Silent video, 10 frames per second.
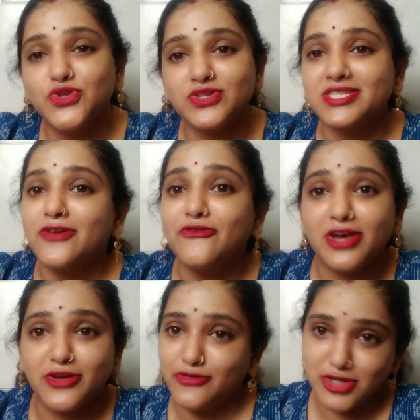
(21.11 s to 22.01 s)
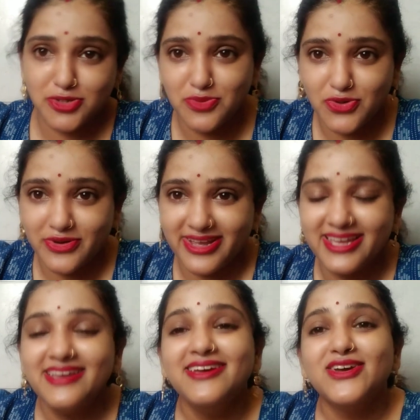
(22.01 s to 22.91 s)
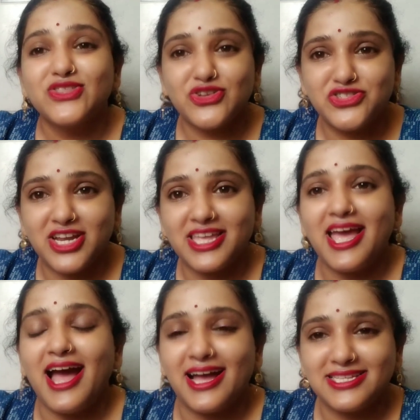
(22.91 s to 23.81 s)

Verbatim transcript: जो इसके बेनिफिट्स भी होंगे तो चलिए